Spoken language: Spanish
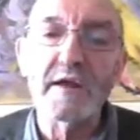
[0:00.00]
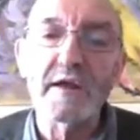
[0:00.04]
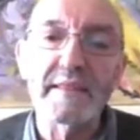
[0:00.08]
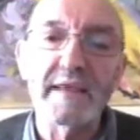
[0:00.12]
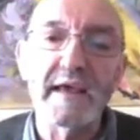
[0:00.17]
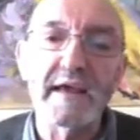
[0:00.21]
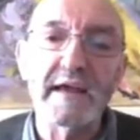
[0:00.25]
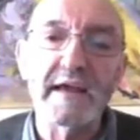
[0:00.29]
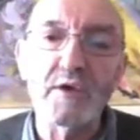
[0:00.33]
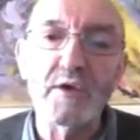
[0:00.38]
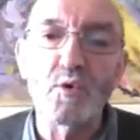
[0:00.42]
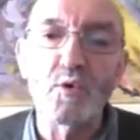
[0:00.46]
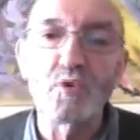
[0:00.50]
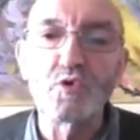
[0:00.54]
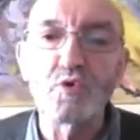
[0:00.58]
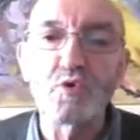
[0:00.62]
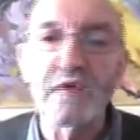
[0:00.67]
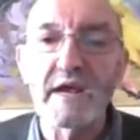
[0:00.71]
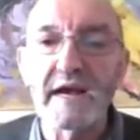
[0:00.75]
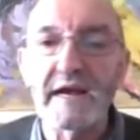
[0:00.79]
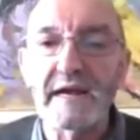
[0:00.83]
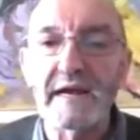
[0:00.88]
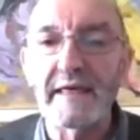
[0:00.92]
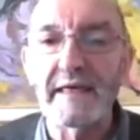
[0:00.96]
Agricultura y
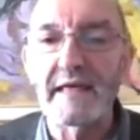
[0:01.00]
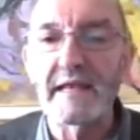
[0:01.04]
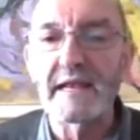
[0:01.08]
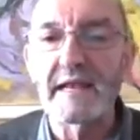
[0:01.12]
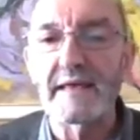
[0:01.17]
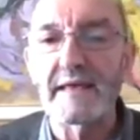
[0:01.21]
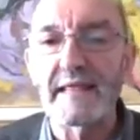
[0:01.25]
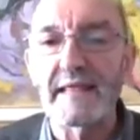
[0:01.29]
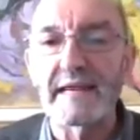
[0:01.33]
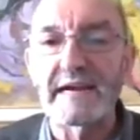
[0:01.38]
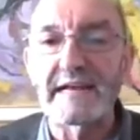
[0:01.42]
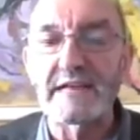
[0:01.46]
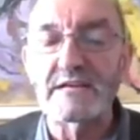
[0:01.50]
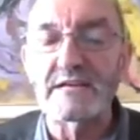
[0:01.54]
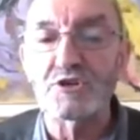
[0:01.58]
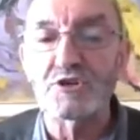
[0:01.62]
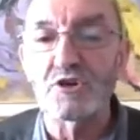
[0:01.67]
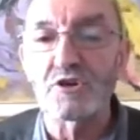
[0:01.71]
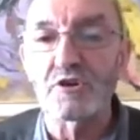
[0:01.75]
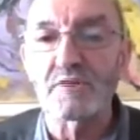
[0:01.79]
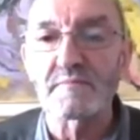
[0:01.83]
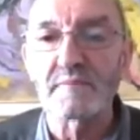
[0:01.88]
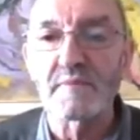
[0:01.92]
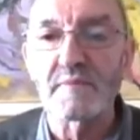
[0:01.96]
Ganadería de la
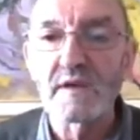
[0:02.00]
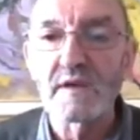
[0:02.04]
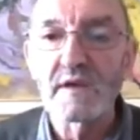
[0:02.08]
Nación